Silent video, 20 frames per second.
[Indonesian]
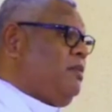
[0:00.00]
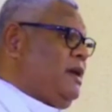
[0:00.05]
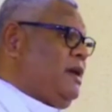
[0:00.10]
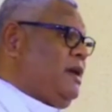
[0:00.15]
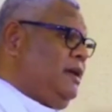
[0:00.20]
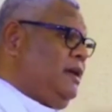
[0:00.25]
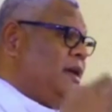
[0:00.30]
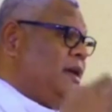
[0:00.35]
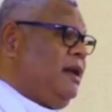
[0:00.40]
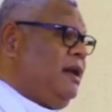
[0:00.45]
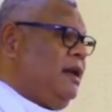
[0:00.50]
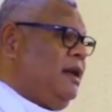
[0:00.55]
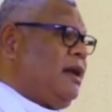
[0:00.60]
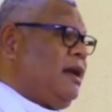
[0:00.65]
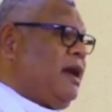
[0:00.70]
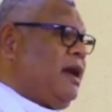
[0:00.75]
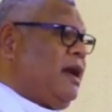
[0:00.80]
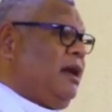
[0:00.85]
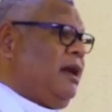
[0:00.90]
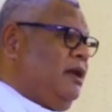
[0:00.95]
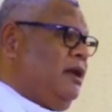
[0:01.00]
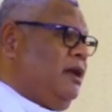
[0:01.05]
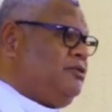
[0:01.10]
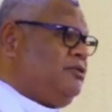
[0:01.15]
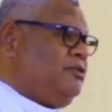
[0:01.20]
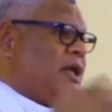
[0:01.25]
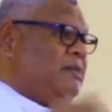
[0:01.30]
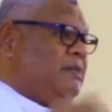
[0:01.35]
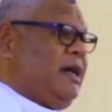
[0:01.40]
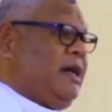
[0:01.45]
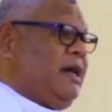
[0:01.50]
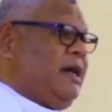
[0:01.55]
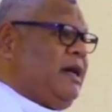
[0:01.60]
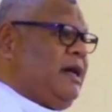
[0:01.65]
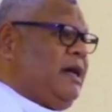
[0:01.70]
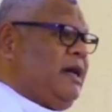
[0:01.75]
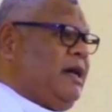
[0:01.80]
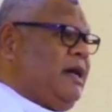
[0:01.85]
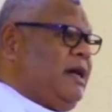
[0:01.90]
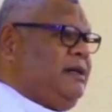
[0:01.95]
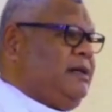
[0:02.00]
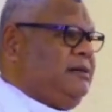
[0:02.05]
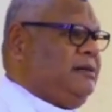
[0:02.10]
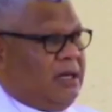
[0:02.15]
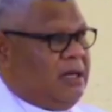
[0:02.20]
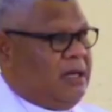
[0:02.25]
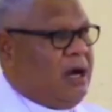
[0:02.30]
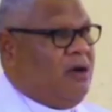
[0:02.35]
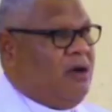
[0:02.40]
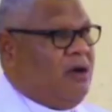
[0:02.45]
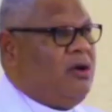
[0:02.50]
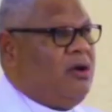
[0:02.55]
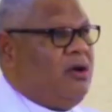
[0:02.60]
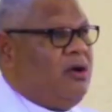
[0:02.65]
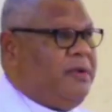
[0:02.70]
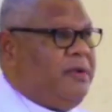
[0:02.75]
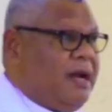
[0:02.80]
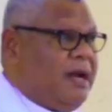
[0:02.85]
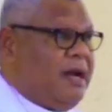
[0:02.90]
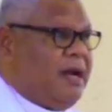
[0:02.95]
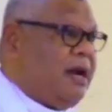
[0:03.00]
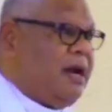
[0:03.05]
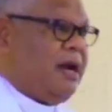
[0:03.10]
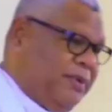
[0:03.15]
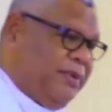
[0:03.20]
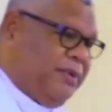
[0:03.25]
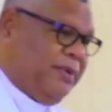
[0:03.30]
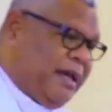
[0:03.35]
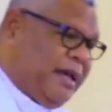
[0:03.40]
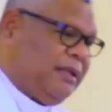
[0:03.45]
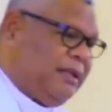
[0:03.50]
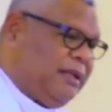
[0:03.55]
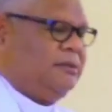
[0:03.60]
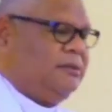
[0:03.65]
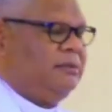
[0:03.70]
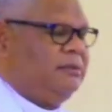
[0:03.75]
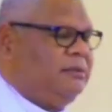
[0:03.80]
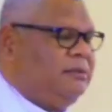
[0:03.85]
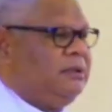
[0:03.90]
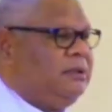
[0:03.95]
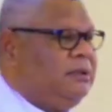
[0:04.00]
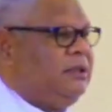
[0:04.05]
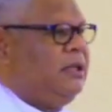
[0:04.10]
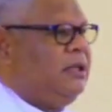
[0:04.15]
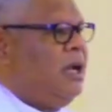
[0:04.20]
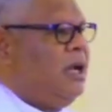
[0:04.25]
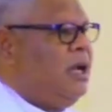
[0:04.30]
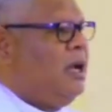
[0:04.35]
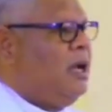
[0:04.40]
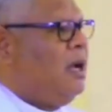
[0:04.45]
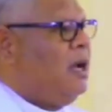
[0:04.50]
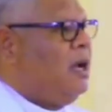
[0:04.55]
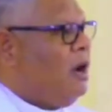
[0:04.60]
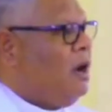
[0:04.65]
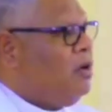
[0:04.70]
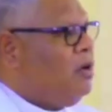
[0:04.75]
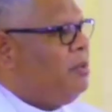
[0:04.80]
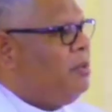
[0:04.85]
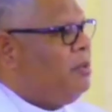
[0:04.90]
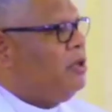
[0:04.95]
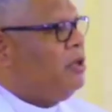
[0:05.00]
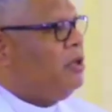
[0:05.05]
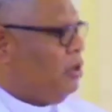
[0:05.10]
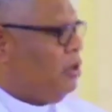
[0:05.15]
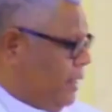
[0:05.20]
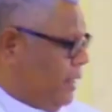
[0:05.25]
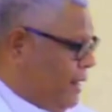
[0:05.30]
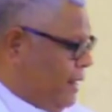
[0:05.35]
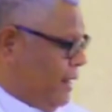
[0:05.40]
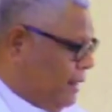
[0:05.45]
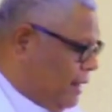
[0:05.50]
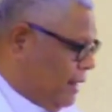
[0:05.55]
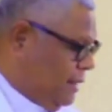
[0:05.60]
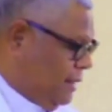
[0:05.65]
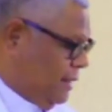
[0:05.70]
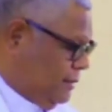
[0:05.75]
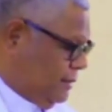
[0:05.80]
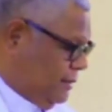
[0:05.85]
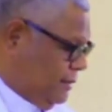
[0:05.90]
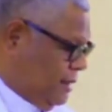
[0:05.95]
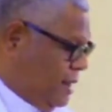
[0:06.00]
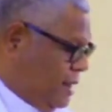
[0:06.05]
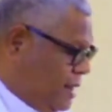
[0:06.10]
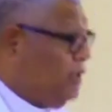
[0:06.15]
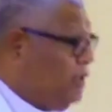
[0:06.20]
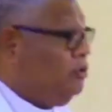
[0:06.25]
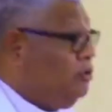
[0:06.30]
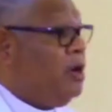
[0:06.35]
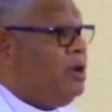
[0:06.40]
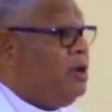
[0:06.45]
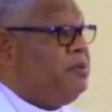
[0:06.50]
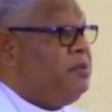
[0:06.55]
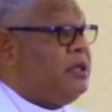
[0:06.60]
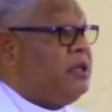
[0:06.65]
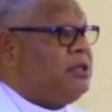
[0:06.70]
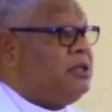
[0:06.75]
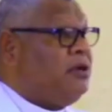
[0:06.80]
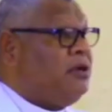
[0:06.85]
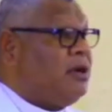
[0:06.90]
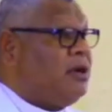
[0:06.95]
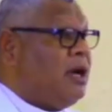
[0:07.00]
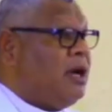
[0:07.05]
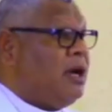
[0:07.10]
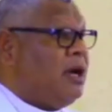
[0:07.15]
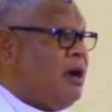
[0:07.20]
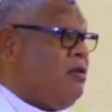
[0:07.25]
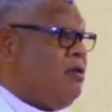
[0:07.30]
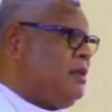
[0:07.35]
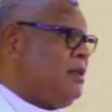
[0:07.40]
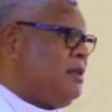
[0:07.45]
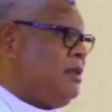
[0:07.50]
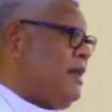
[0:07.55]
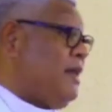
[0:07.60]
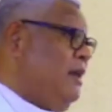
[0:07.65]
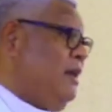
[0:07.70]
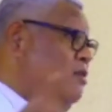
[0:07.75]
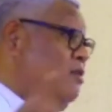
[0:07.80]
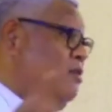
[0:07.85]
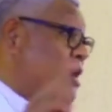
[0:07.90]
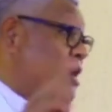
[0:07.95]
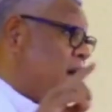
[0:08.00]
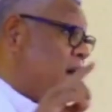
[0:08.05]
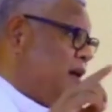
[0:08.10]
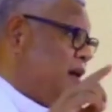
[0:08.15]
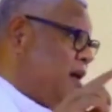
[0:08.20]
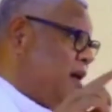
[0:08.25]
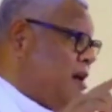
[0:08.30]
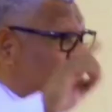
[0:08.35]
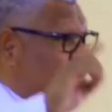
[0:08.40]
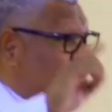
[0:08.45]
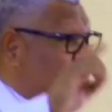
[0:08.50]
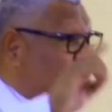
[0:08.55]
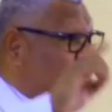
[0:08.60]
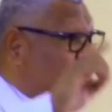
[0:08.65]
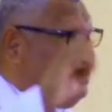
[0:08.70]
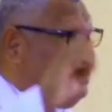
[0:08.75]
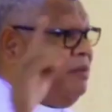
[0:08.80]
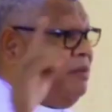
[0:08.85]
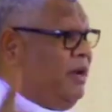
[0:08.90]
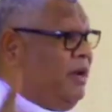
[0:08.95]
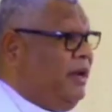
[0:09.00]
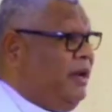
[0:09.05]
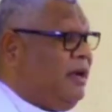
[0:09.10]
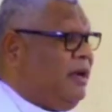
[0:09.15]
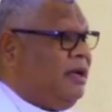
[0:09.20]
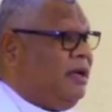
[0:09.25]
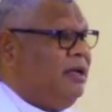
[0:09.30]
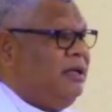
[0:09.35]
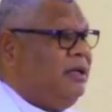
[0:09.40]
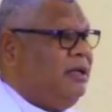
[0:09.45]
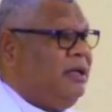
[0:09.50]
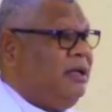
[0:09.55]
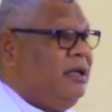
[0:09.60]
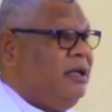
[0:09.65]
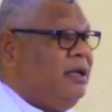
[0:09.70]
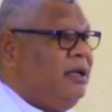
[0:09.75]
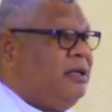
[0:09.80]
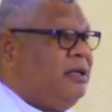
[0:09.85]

taroba na kena lesu mai na ngau na pinaka kibe kanda au ke bona torun kanda en e be tiu kana ngau na tali wea en lebur na bilinga